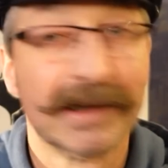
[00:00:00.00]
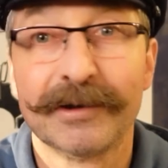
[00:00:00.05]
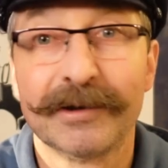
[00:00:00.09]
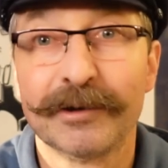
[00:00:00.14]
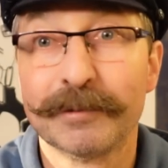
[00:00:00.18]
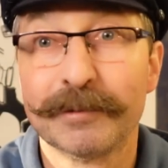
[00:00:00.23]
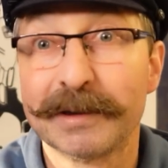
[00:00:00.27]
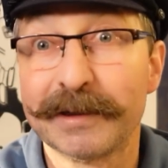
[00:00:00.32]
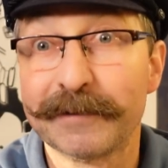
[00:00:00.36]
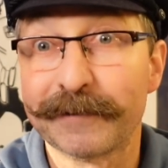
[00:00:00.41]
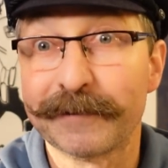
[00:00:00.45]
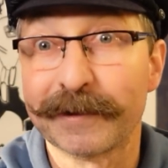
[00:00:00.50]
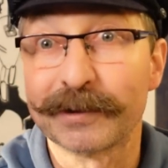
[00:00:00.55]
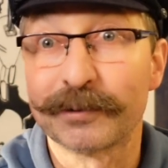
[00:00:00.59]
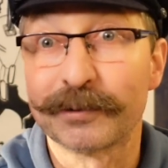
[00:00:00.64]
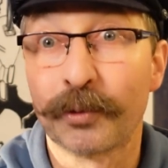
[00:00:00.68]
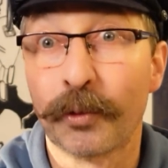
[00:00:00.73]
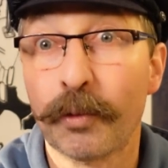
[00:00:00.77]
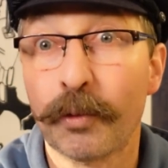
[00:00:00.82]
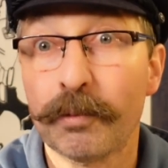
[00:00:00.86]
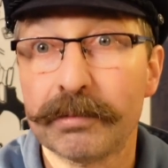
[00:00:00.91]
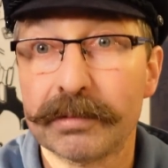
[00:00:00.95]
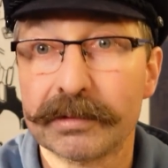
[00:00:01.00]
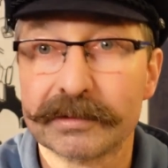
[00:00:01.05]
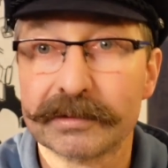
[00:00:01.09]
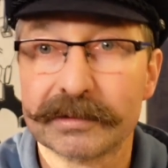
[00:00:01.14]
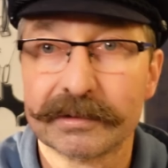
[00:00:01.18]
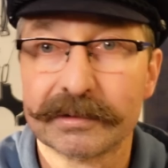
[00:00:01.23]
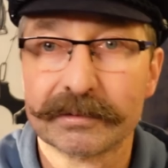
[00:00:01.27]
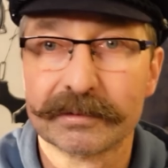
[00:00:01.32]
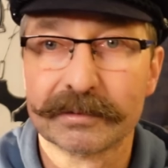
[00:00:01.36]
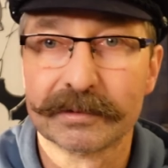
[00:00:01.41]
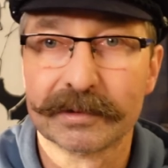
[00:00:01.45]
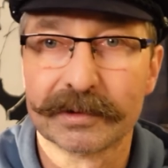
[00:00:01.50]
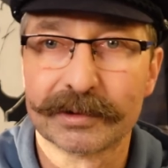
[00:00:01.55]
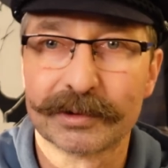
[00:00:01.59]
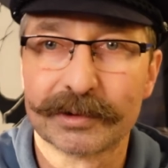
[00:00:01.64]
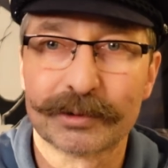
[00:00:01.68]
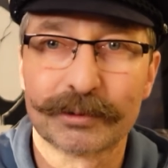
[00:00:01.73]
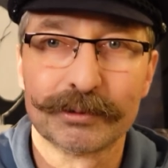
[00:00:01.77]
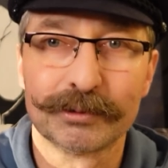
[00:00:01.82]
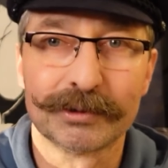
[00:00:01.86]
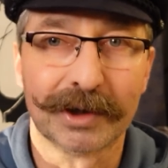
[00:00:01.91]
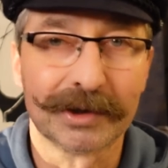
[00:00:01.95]
über die Phantom. Das
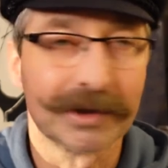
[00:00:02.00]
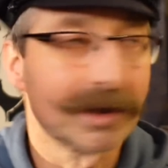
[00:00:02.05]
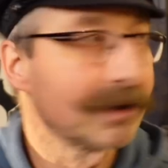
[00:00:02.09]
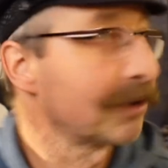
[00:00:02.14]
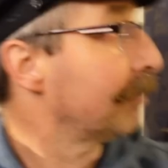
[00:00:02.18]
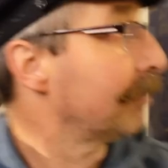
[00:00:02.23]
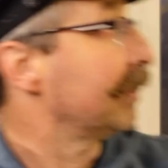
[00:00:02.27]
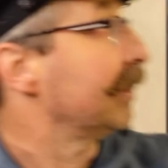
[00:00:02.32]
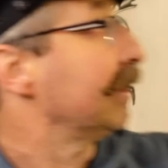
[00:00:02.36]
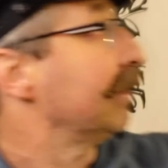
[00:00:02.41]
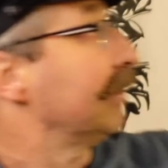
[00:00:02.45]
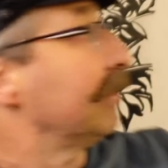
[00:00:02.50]
ist gut angekommen.